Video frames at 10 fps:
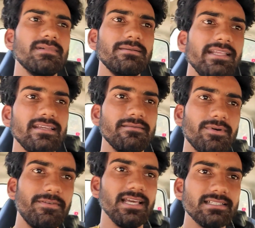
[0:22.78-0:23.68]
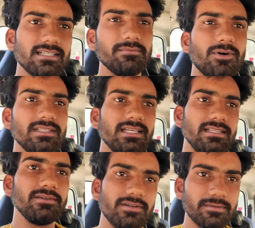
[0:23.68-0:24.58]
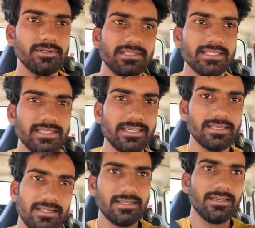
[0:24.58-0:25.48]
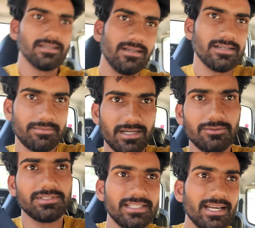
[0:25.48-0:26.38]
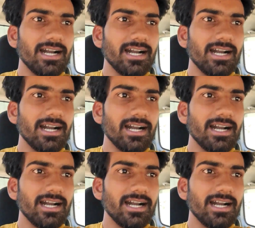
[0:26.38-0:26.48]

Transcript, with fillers: मतलब नहीं बफलियाज तक बहुत गंदी रोड है बहुत गंदी अब उससे